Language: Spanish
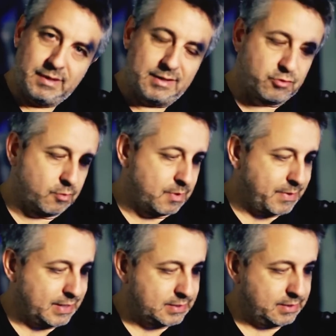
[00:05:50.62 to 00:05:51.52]
Eso no me
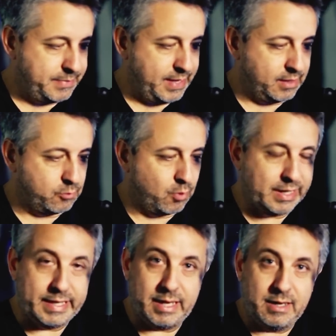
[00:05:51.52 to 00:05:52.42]
parece bien.
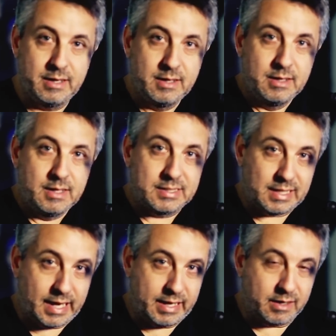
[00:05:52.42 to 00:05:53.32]
Cualquier
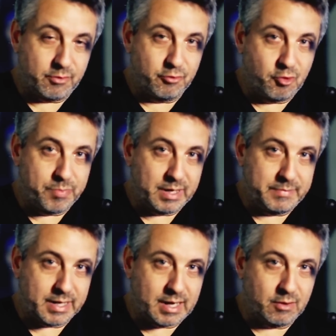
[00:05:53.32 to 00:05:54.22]
slider que uno compra en el
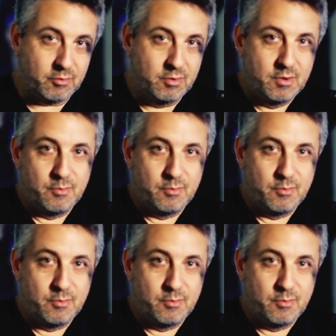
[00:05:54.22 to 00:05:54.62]
mercado,